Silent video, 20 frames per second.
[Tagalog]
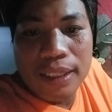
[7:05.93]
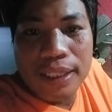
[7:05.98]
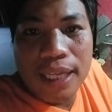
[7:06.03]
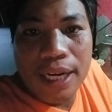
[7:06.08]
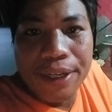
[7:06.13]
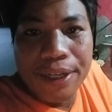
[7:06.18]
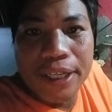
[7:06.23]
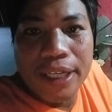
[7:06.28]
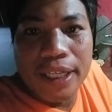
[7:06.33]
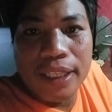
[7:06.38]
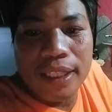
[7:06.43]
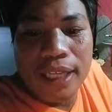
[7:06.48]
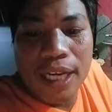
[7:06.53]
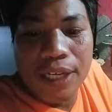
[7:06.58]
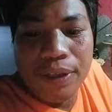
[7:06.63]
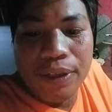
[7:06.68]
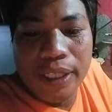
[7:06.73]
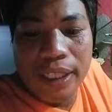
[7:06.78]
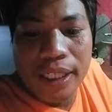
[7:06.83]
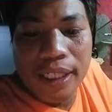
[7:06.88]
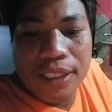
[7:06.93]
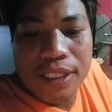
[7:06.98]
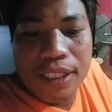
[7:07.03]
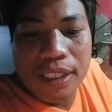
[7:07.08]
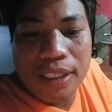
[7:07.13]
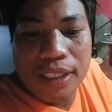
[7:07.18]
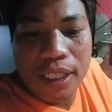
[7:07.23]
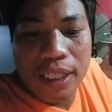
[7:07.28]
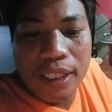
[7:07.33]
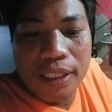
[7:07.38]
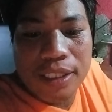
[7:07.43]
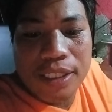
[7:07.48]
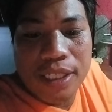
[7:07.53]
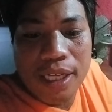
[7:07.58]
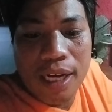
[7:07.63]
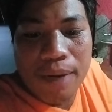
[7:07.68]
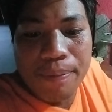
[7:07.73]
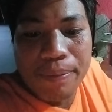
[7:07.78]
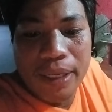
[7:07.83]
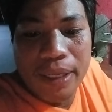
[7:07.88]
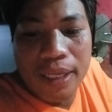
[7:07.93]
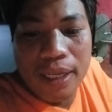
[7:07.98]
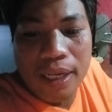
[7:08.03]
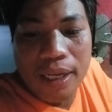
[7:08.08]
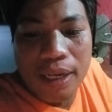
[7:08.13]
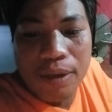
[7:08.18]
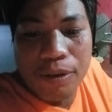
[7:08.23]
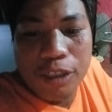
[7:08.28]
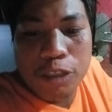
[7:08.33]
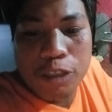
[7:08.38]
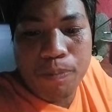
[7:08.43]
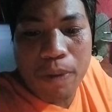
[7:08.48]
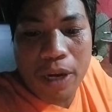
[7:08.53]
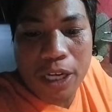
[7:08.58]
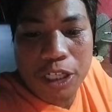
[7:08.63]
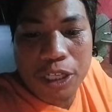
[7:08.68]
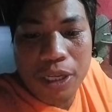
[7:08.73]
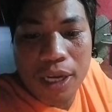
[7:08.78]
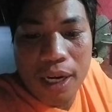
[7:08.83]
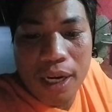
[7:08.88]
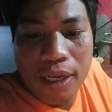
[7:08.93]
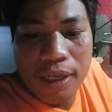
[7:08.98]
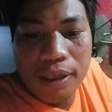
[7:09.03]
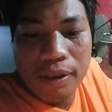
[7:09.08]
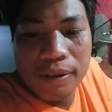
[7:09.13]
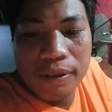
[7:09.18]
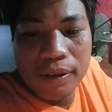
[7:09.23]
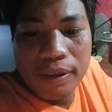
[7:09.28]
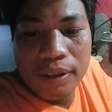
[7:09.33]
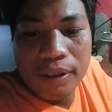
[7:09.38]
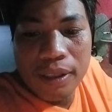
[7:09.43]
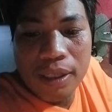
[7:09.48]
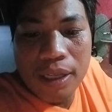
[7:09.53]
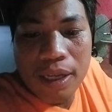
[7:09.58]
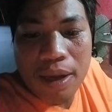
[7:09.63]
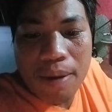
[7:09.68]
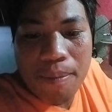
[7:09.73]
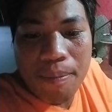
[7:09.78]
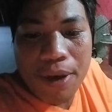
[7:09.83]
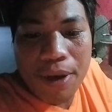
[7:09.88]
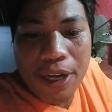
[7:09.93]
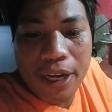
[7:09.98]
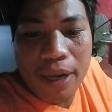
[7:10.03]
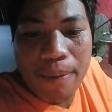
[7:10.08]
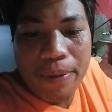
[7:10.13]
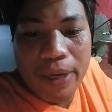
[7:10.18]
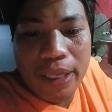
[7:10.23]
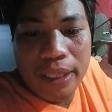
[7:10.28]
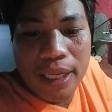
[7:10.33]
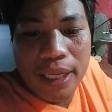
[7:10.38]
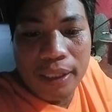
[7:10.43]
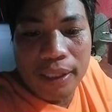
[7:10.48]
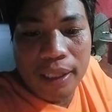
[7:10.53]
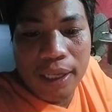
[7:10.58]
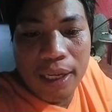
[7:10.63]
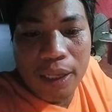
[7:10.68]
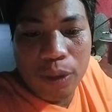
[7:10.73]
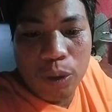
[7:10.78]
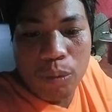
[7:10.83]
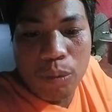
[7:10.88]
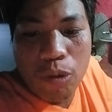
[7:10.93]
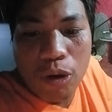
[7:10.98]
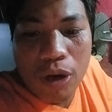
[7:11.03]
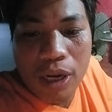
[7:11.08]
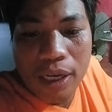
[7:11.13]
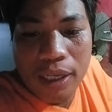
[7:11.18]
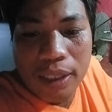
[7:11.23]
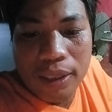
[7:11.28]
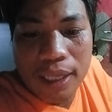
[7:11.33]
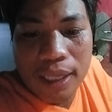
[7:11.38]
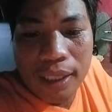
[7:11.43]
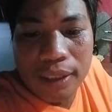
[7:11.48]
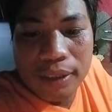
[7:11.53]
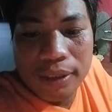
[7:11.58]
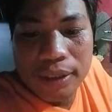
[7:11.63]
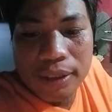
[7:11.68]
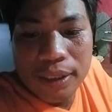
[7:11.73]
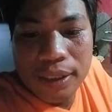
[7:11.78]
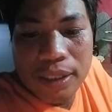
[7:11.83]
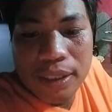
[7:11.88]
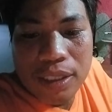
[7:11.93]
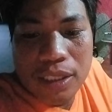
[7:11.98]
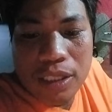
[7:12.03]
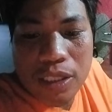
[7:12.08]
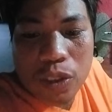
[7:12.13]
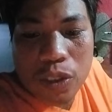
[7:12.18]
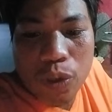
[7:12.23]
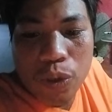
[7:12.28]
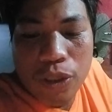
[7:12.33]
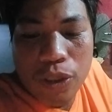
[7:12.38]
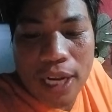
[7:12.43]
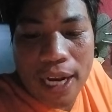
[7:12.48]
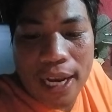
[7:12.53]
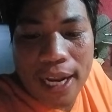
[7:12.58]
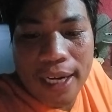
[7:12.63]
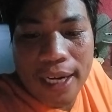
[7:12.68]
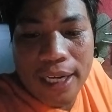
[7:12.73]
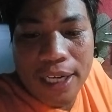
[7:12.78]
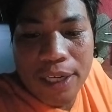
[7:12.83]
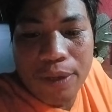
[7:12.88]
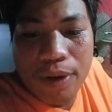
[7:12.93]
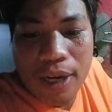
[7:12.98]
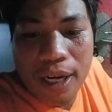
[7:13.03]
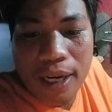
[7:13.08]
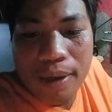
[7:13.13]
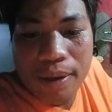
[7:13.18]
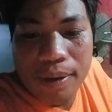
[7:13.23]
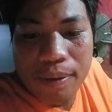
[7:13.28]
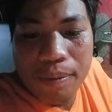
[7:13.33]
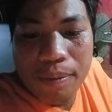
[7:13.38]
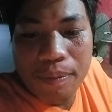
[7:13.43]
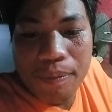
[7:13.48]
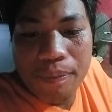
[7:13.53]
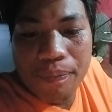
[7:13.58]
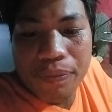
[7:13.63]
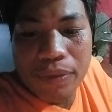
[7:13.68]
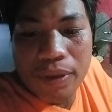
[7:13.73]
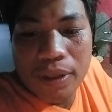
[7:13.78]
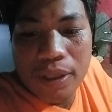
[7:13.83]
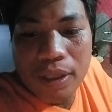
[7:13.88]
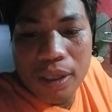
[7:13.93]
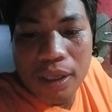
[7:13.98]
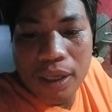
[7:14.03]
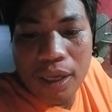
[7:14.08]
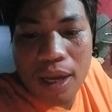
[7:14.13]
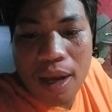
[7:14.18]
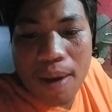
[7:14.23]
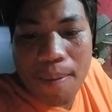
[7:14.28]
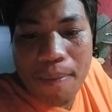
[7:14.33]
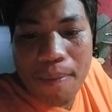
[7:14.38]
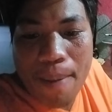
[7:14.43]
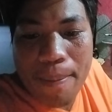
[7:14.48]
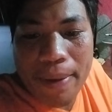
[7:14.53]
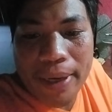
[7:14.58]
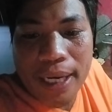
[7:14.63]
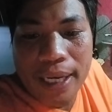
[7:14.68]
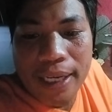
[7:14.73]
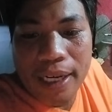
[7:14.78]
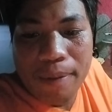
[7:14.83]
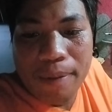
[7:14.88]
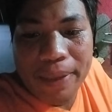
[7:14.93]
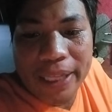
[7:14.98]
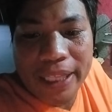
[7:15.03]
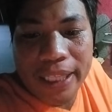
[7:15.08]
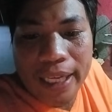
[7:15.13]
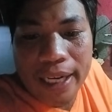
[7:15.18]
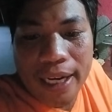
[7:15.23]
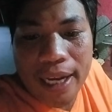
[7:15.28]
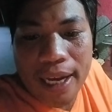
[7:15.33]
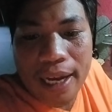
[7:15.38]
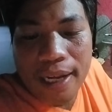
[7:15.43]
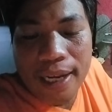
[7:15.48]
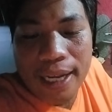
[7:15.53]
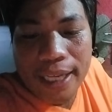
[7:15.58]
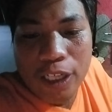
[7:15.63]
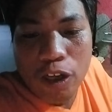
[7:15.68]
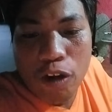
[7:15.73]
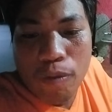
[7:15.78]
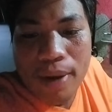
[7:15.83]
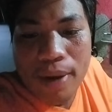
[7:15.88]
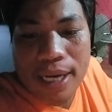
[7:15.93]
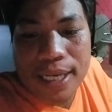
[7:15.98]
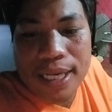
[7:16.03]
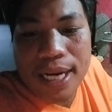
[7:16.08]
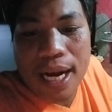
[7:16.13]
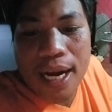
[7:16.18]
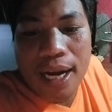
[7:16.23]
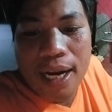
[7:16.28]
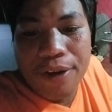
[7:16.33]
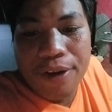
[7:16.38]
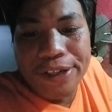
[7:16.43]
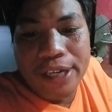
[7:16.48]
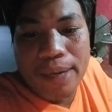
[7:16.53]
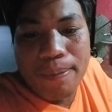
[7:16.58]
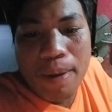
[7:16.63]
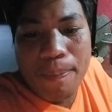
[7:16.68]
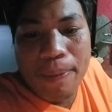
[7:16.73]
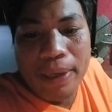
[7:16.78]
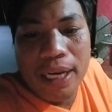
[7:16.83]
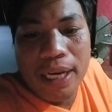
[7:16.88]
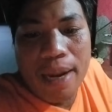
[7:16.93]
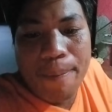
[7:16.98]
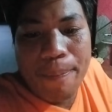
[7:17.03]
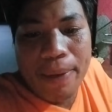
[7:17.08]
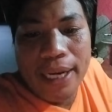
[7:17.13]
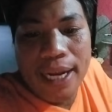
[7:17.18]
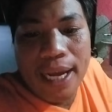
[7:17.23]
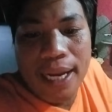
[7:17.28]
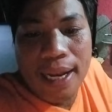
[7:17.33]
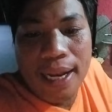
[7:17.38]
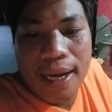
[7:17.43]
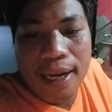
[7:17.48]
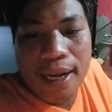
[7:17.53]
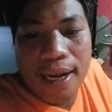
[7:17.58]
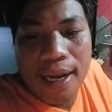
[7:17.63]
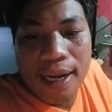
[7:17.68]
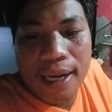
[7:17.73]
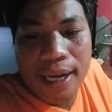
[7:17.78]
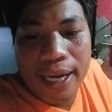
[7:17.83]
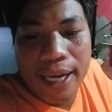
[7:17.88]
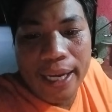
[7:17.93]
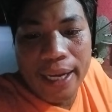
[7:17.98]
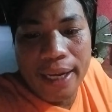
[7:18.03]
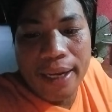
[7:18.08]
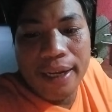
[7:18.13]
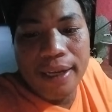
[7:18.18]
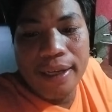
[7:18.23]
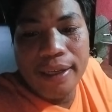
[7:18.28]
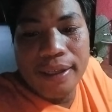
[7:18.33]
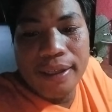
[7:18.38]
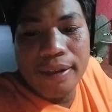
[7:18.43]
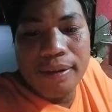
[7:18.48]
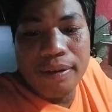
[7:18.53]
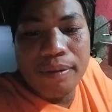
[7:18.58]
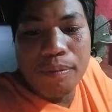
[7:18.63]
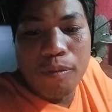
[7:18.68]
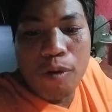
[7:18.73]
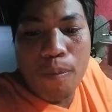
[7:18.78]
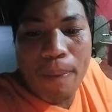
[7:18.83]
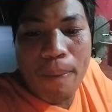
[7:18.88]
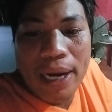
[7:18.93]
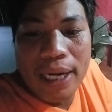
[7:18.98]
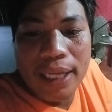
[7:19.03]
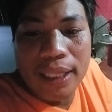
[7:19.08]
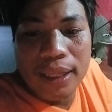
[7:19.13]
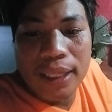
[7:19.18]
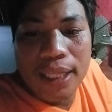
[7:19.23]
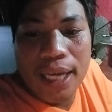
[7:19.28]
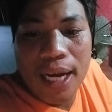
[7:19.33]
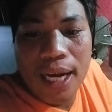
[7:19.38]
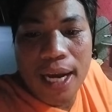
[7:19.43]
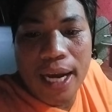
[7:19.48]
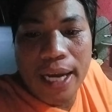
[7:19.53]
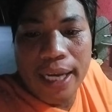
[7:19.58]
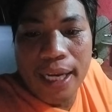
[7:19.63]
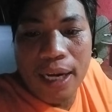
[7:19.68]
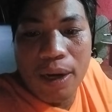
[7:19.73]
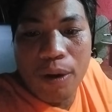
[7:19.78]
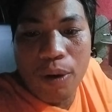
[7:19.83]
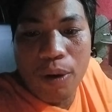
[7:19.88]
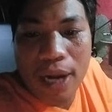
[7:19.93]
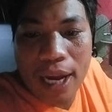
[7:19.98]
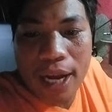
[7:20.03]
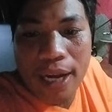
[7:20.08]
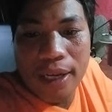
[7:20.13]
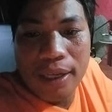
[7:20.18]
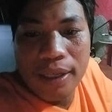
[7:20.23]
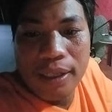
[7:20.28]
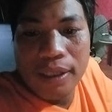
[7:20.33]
Target kayo ang 868 sa Mindanao Special. Mayang gabi itang taga-tuburan nitang sunda lang ninyo ha. Ma'am Analin Albatera, layo man ka, magpadala-padala ka kay mupalit ka ayaw ra